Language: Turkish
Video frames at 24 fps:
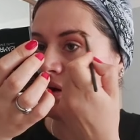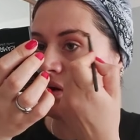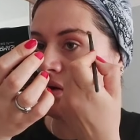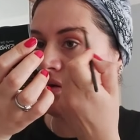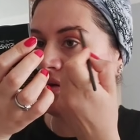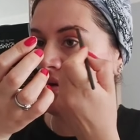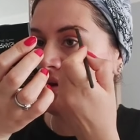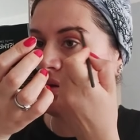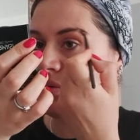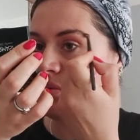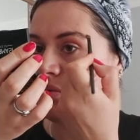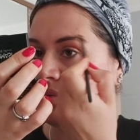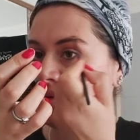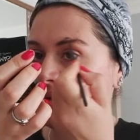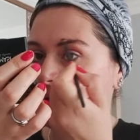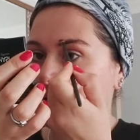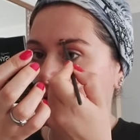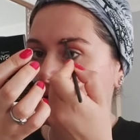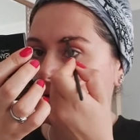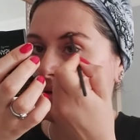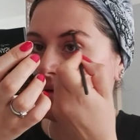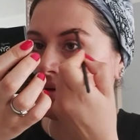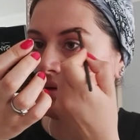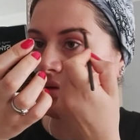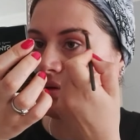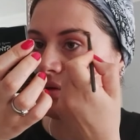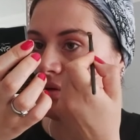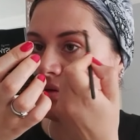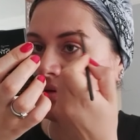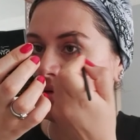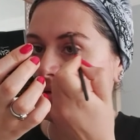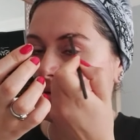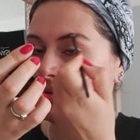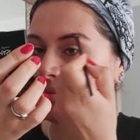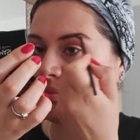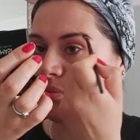Annem e,
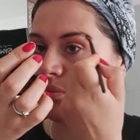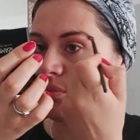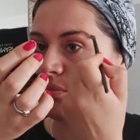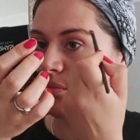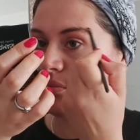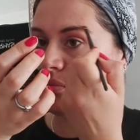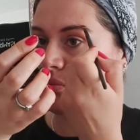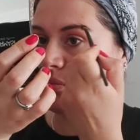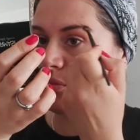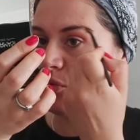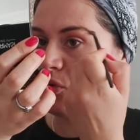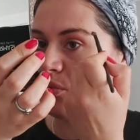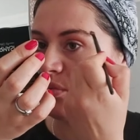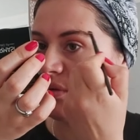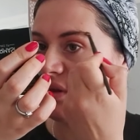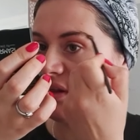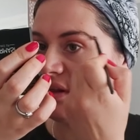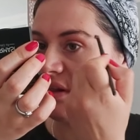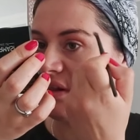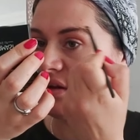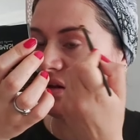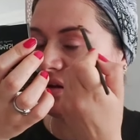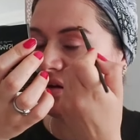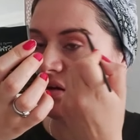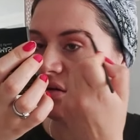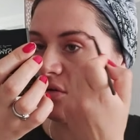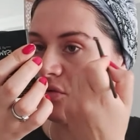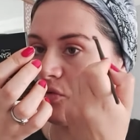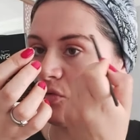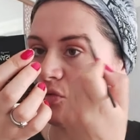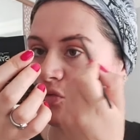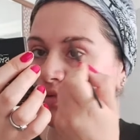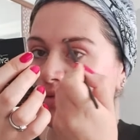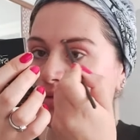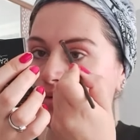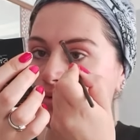böbrekleri
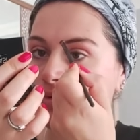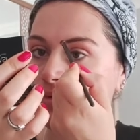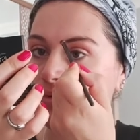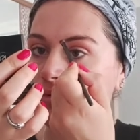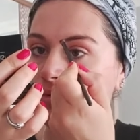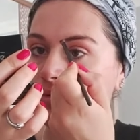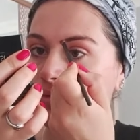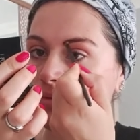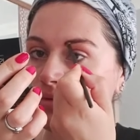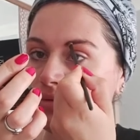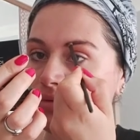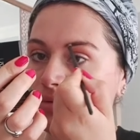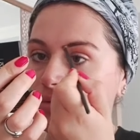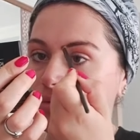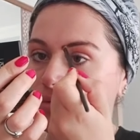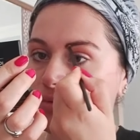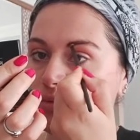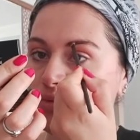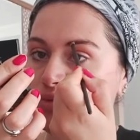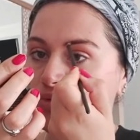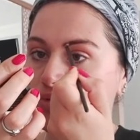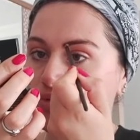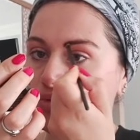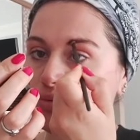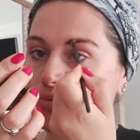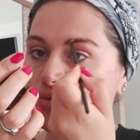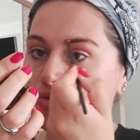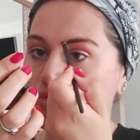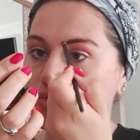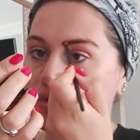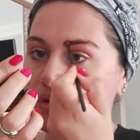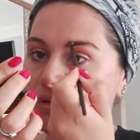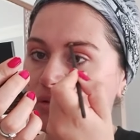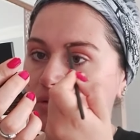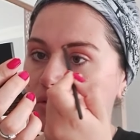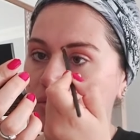ağrıyordu dün. Üşütmüş
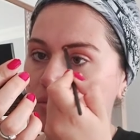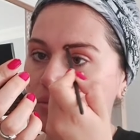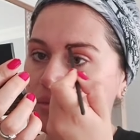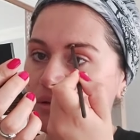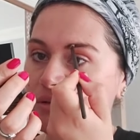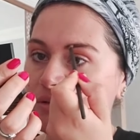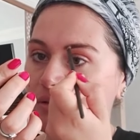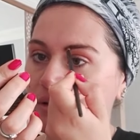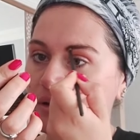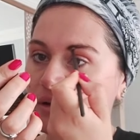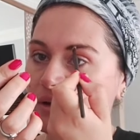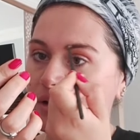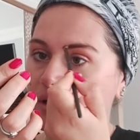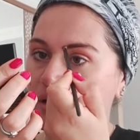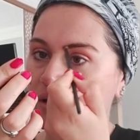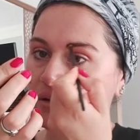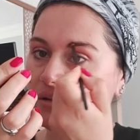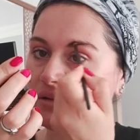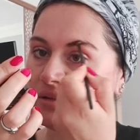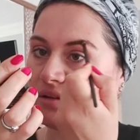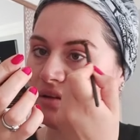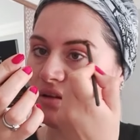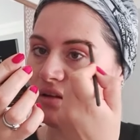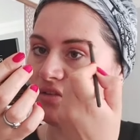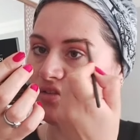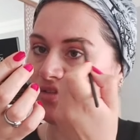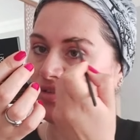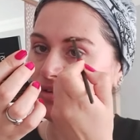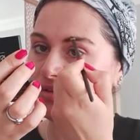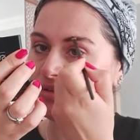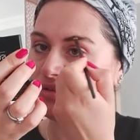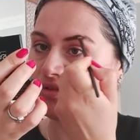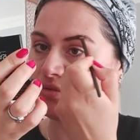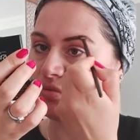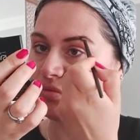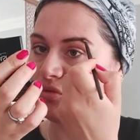sanırım. Islak ayaklarıyla
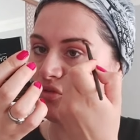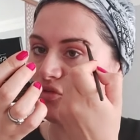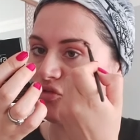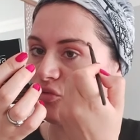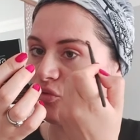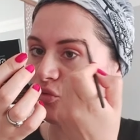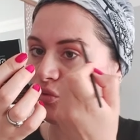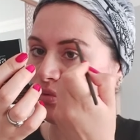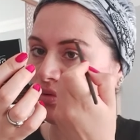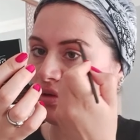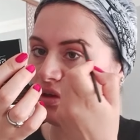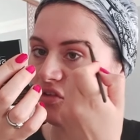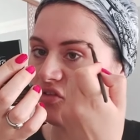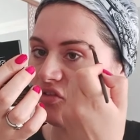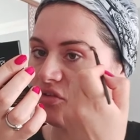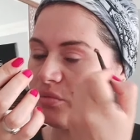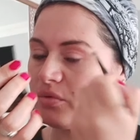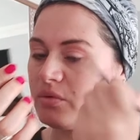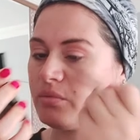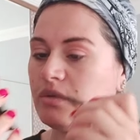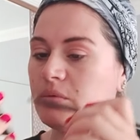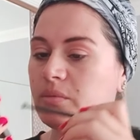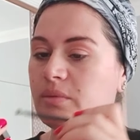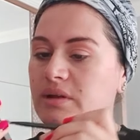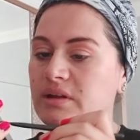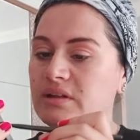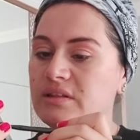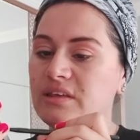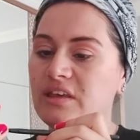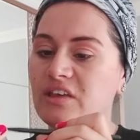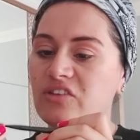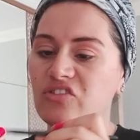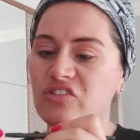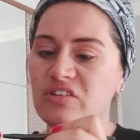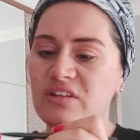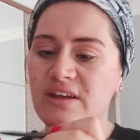çalışmış. Dün gece babam
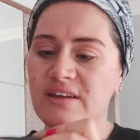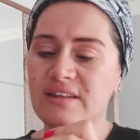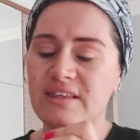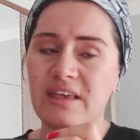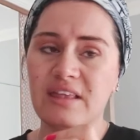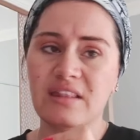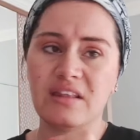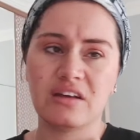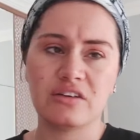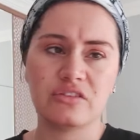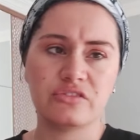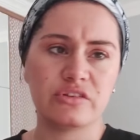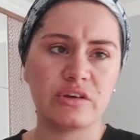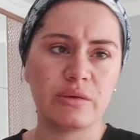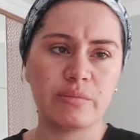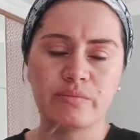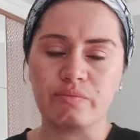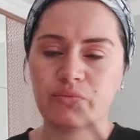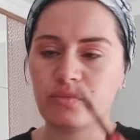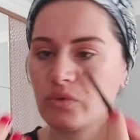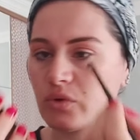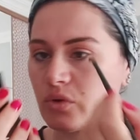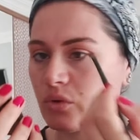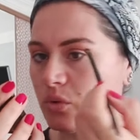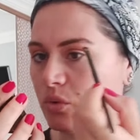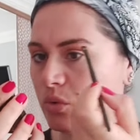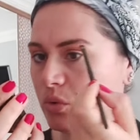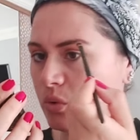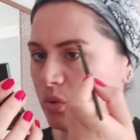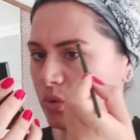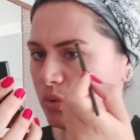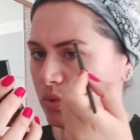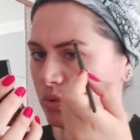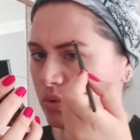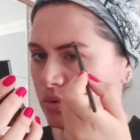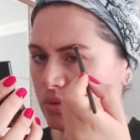aradı. Gece derken akşam
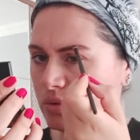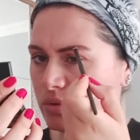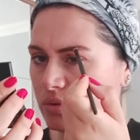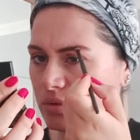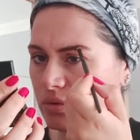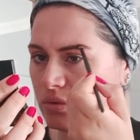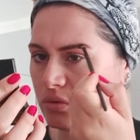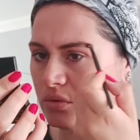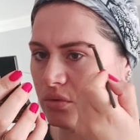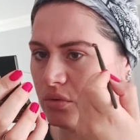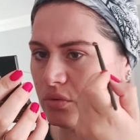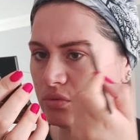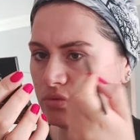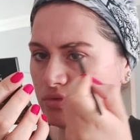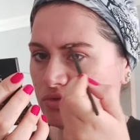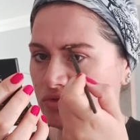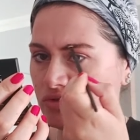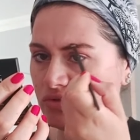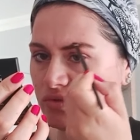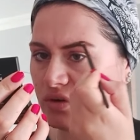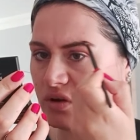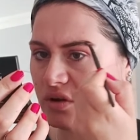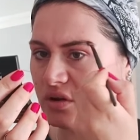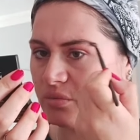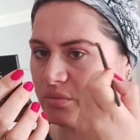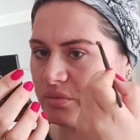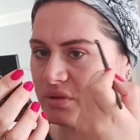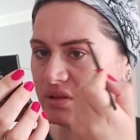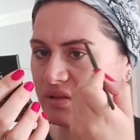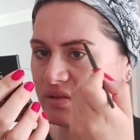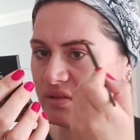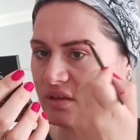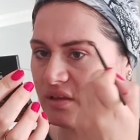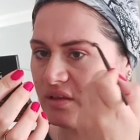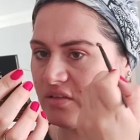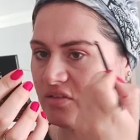10 civarı
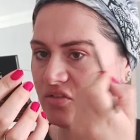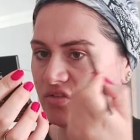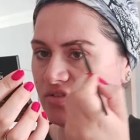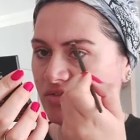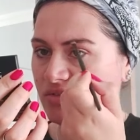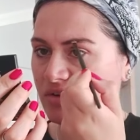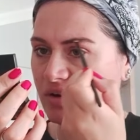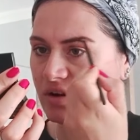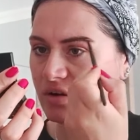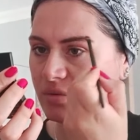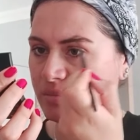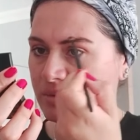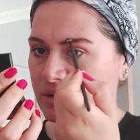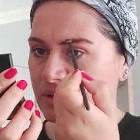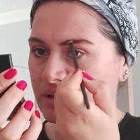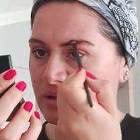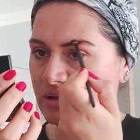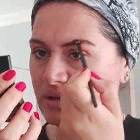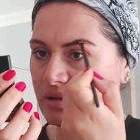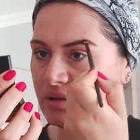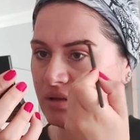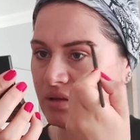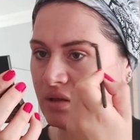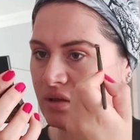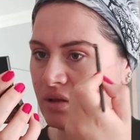mıydı? 8 civarı mıydı?